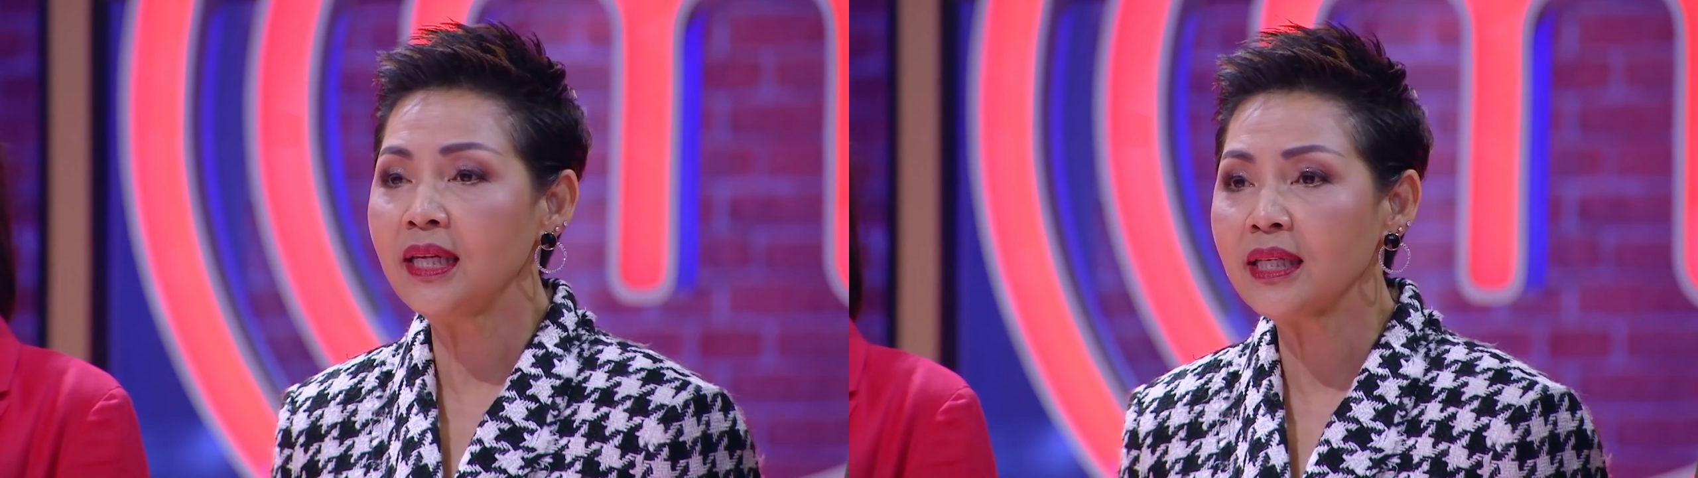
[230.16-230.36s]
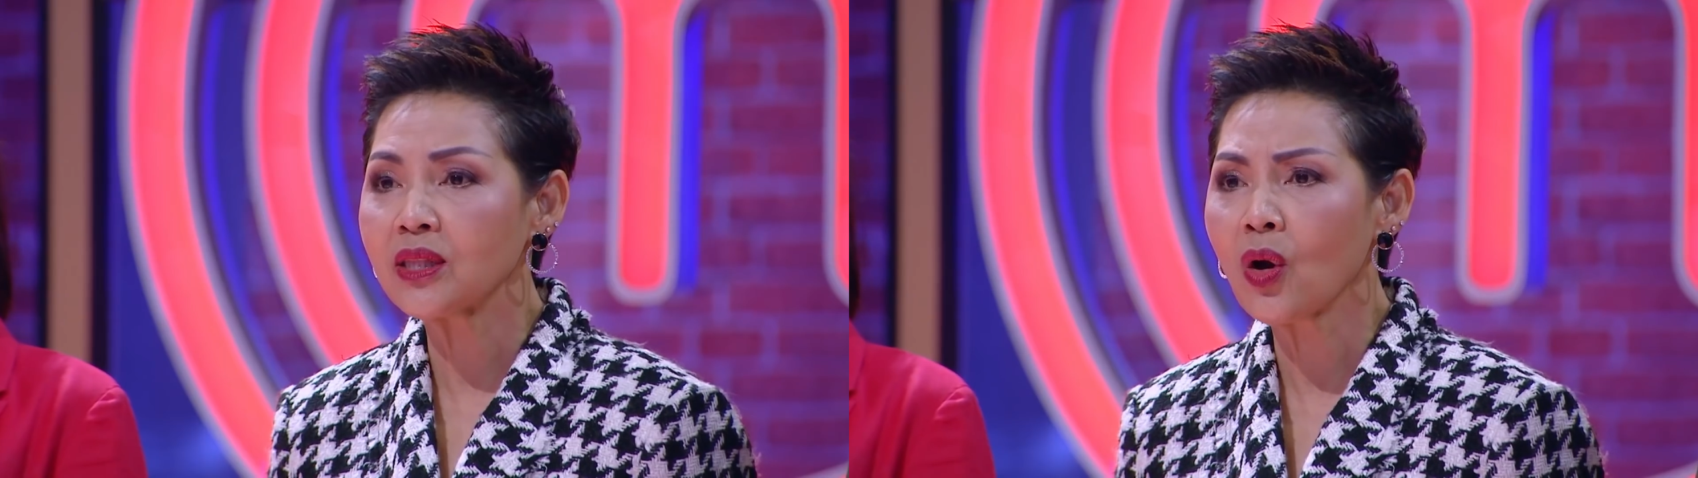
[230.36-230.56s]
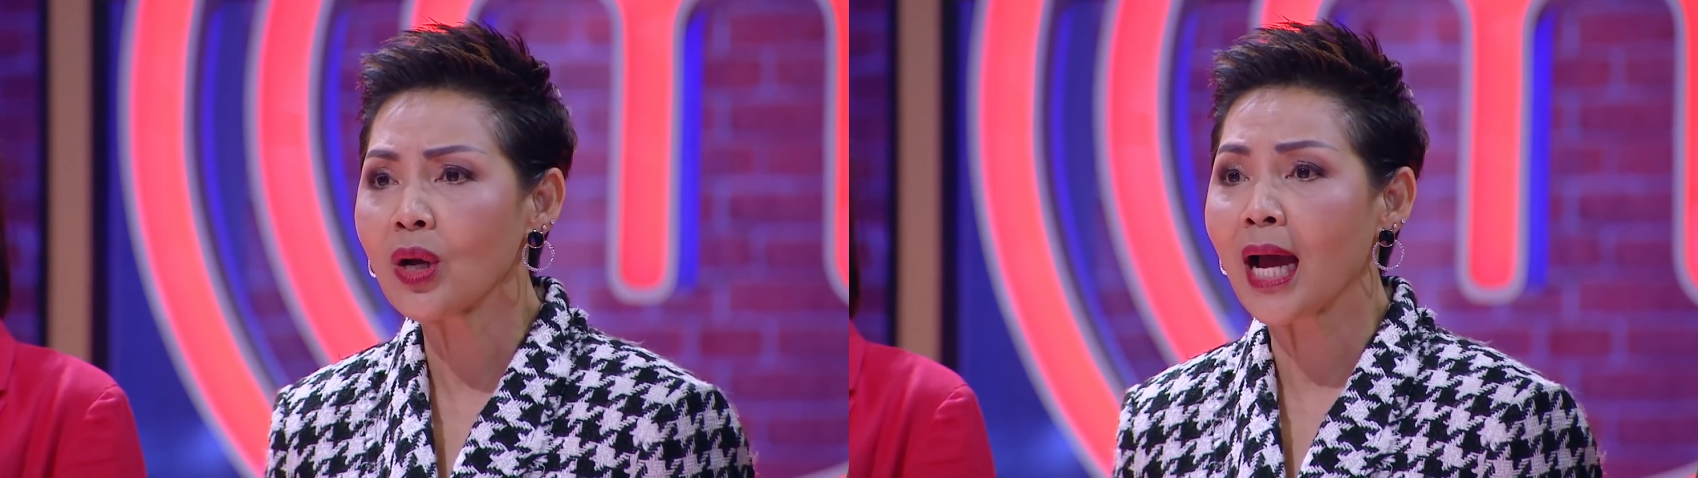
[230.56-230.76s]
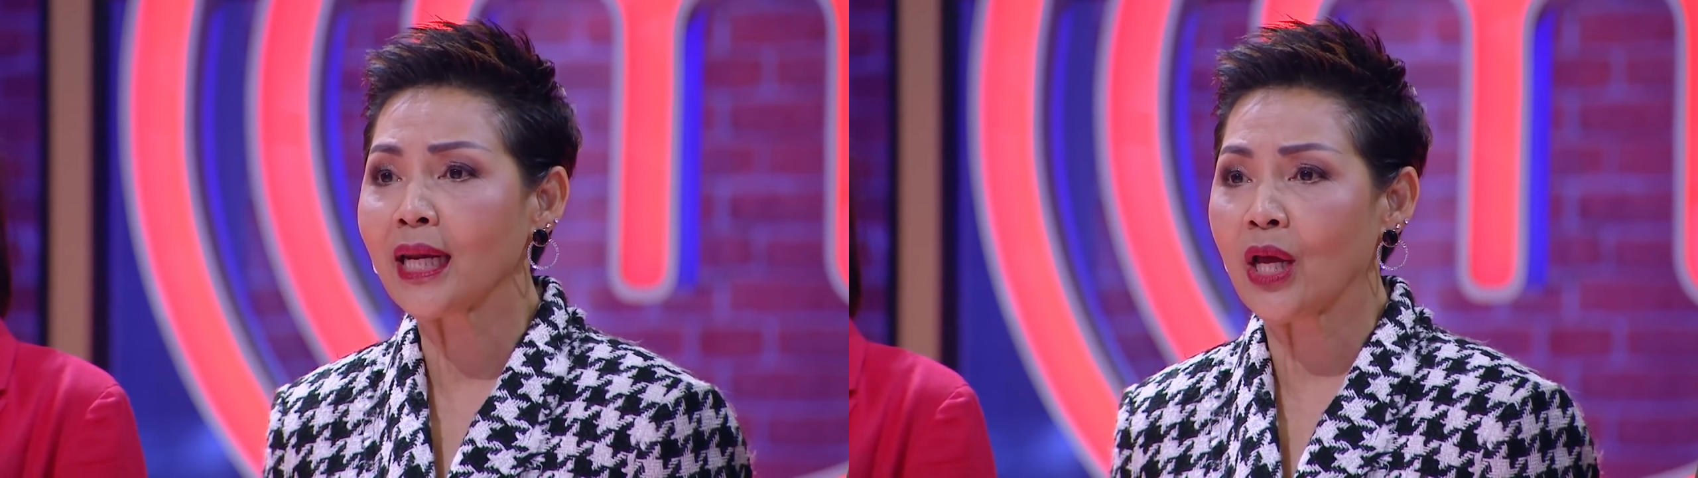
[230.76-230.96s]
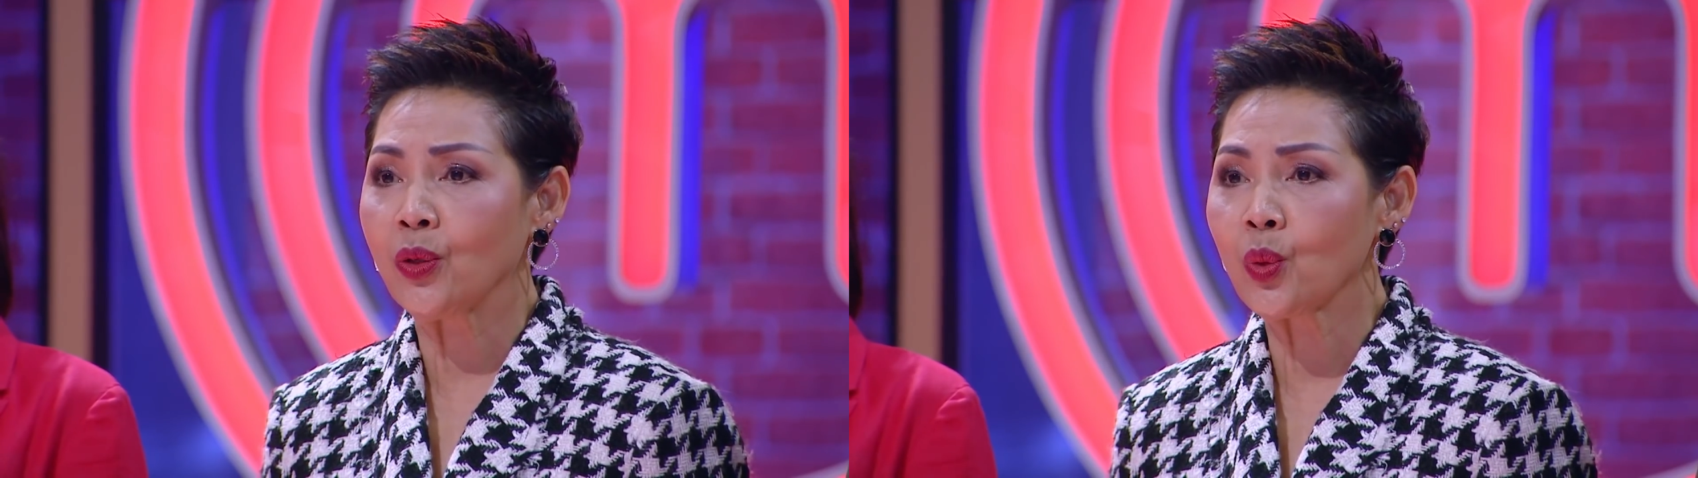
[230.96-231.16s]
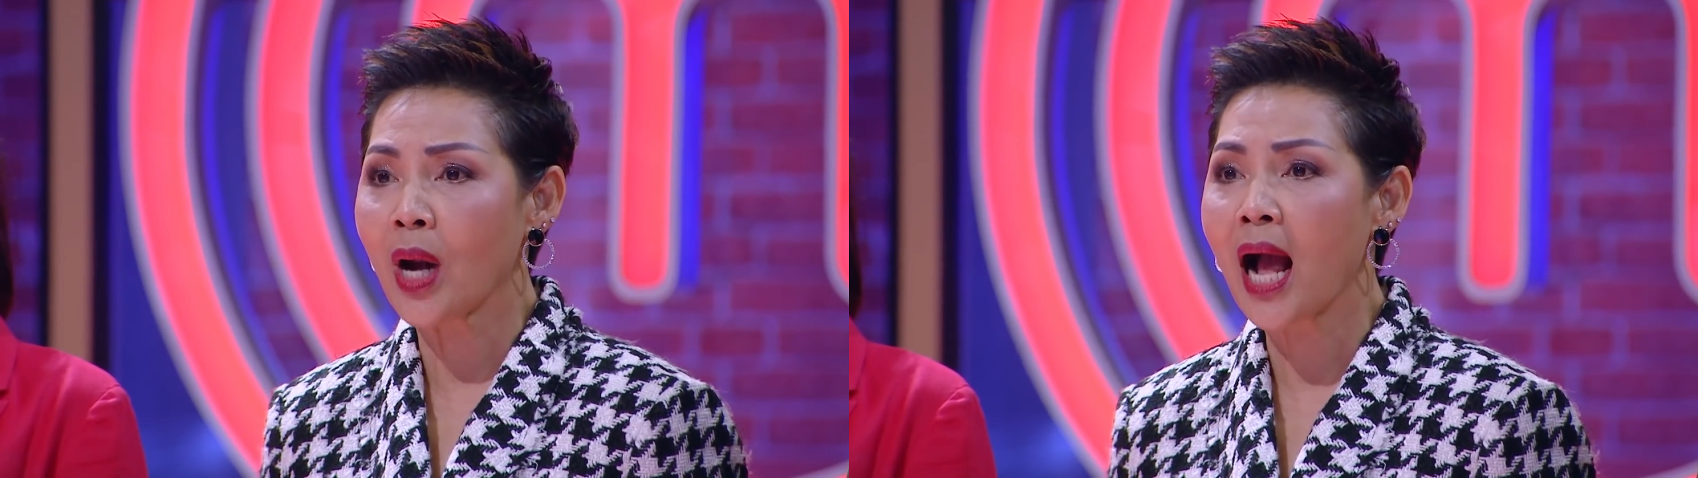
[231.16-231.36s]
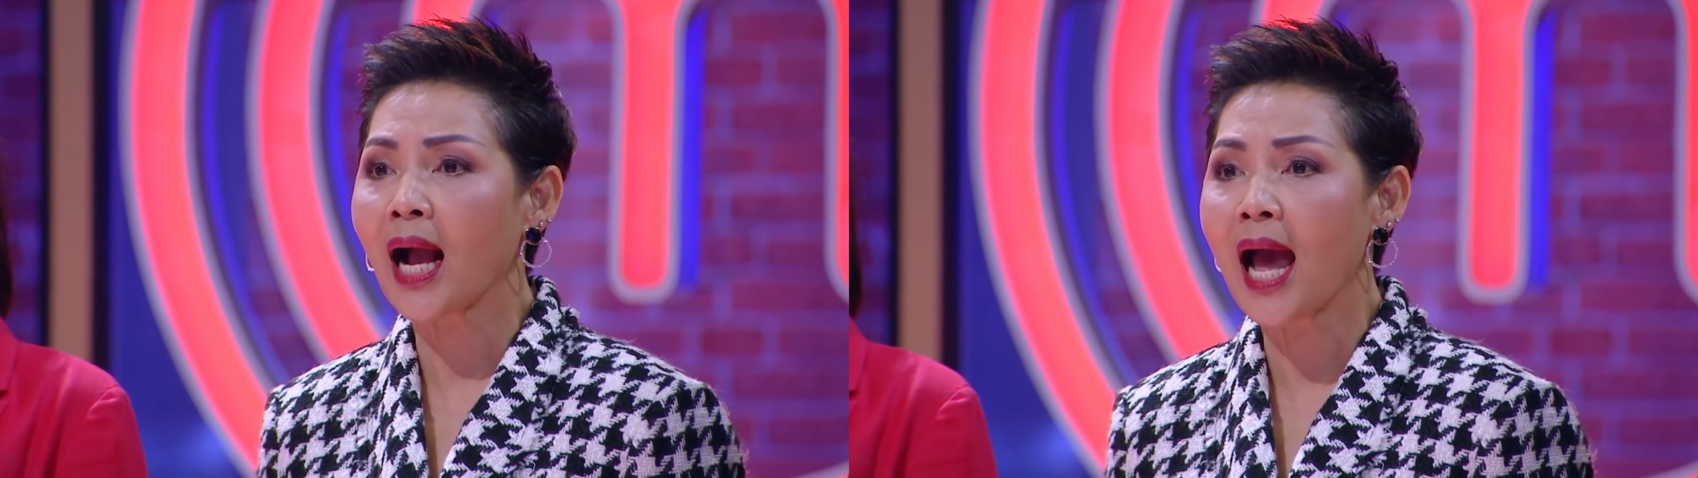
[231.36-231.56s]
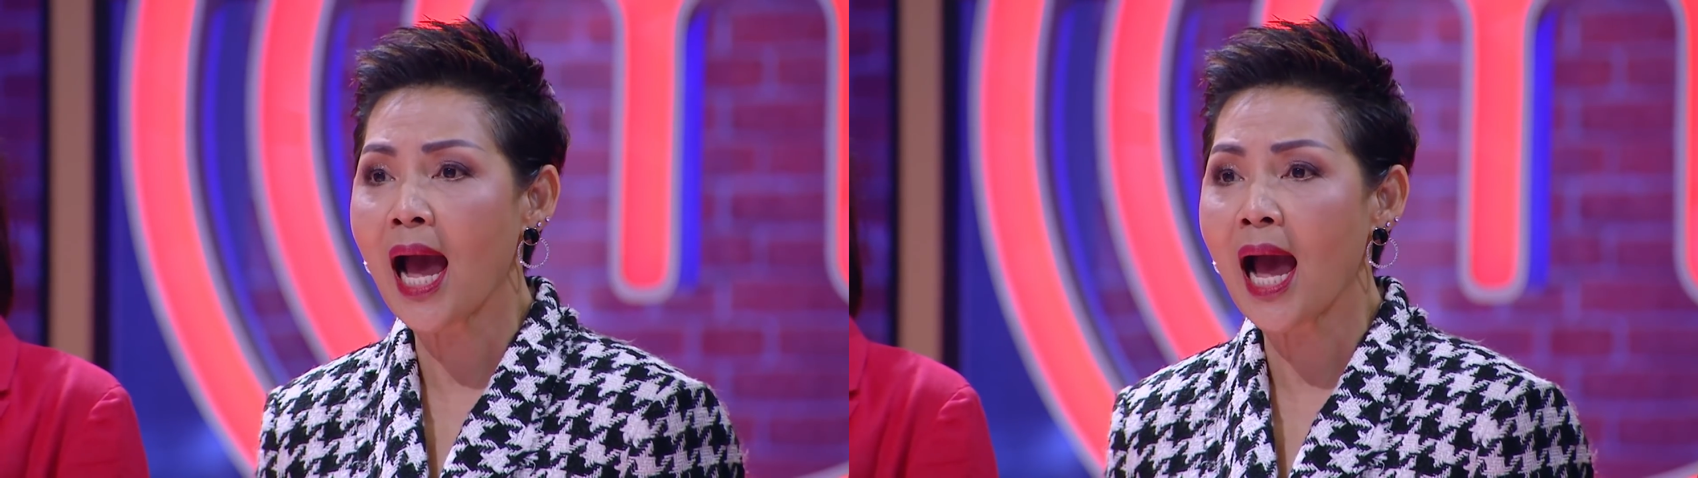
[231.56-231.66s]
ที่ต้องการอนุรักษ์